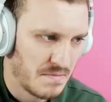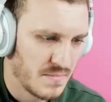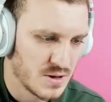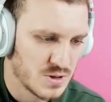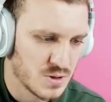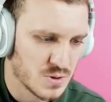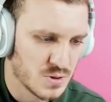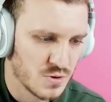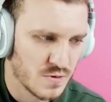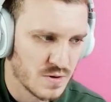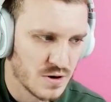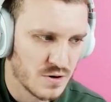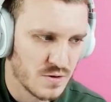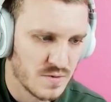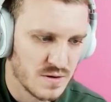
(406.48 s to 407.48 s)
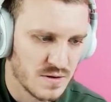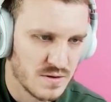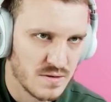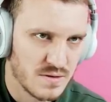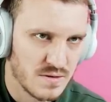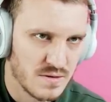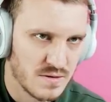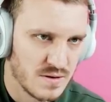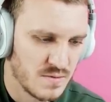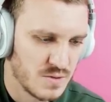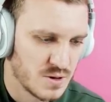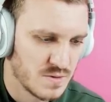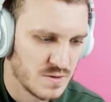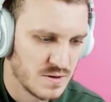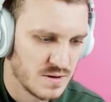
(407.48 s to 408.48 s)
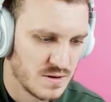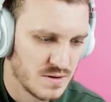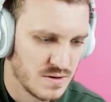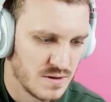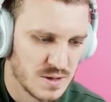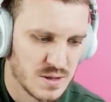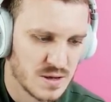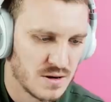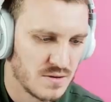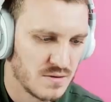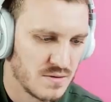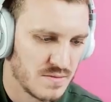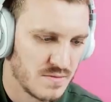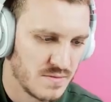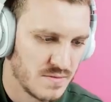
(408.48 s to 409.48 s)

Бойцовский клуб какой-нибудь, нет? Может быть, нет? Не знаю.